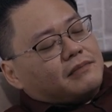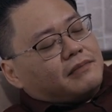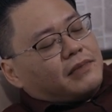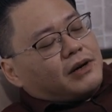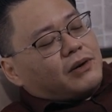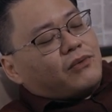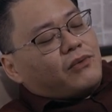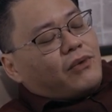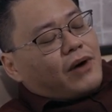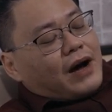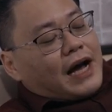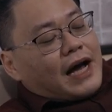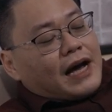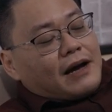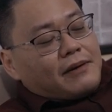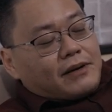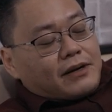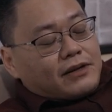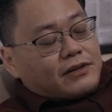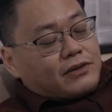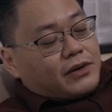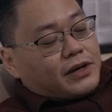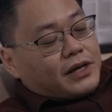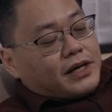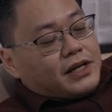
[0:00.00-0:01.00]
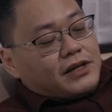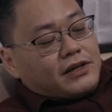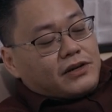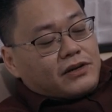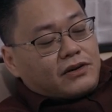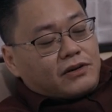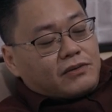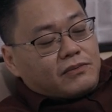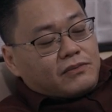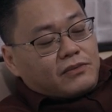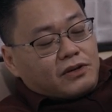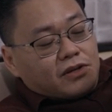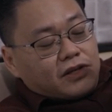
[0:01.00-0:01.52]
mạng quả mạng thủy nó
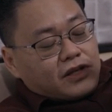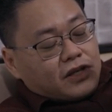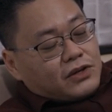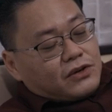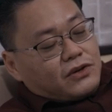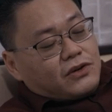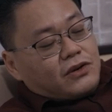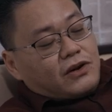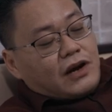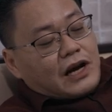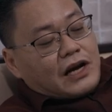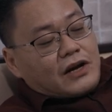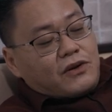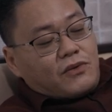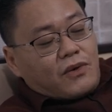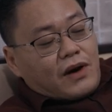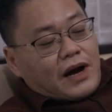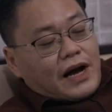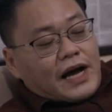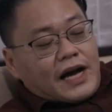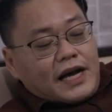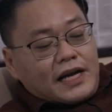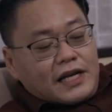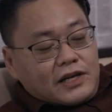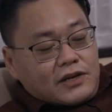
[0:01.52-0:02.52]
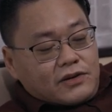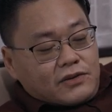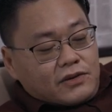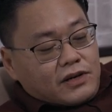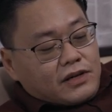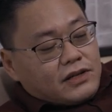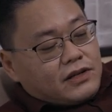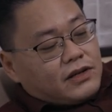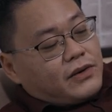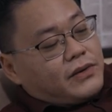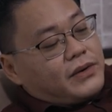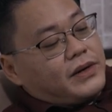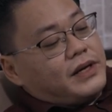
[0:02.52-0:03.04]
cũng có nhiều loại quả nhiều
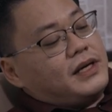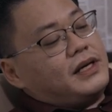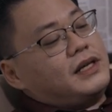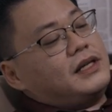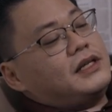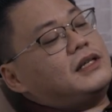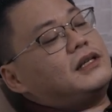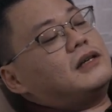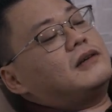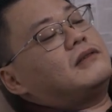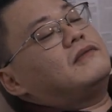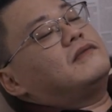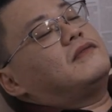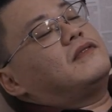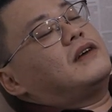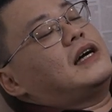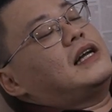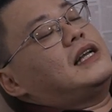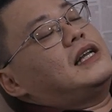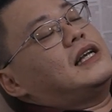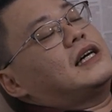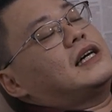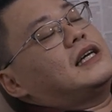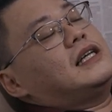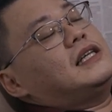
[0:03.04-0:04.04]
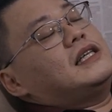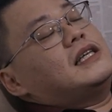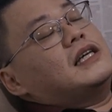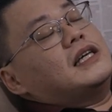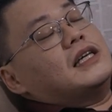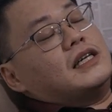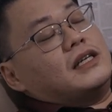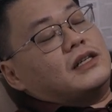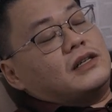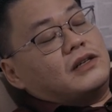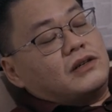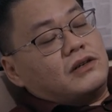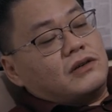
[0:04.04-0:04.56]
loại thủy chứ không phải là cái
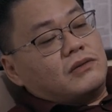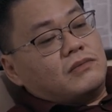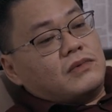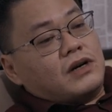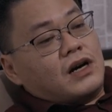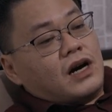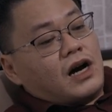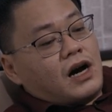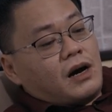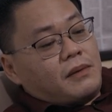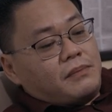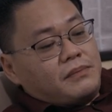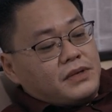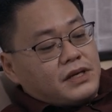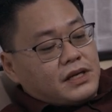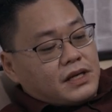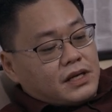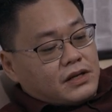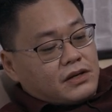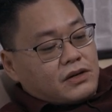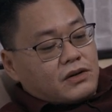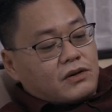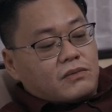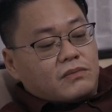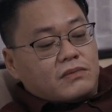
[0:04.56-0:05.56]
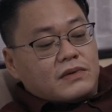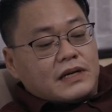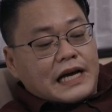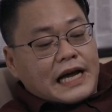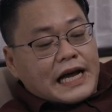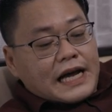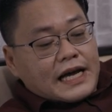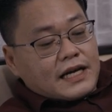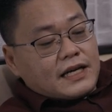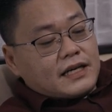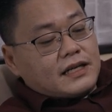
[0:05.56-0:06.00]
gì nó cũng hợp cái gì nó cũng khác